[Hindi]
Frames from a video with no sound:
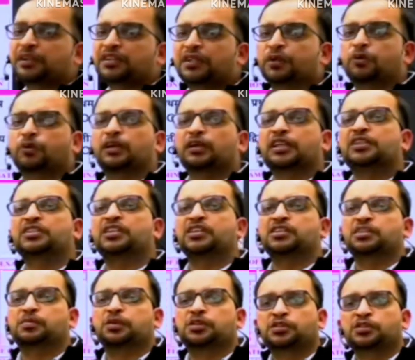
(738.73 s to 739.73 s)
ऑफलाइन पेपर
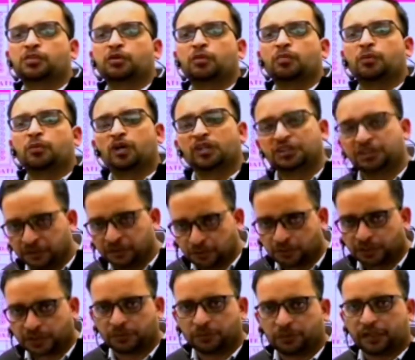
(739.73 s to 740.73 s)
दिए हुए किसी किसी बच्चे
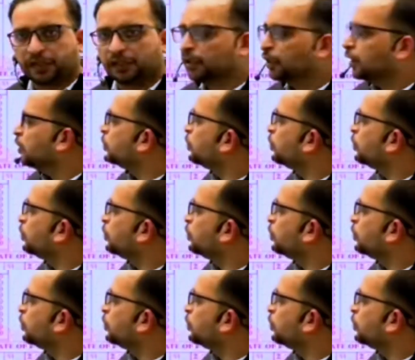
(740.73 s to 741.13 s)
को बहुत दिन हो